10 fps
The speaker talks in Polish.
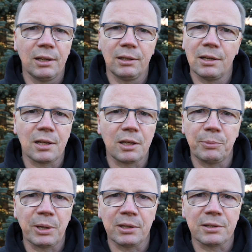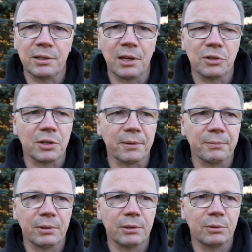Jest takie piękne zdjęcie,
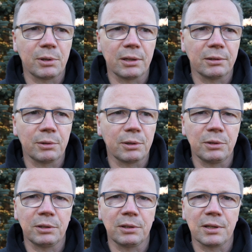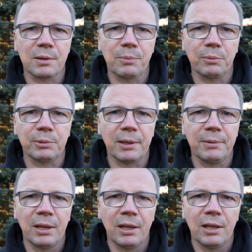które, którego nigdy nie zapomnę
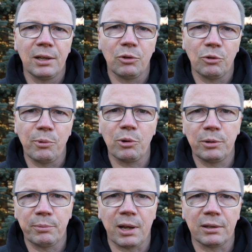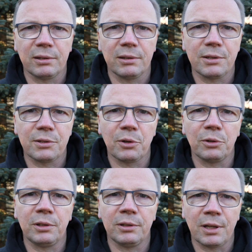ubogi brat
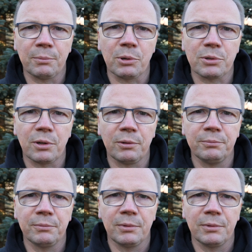stoi na boso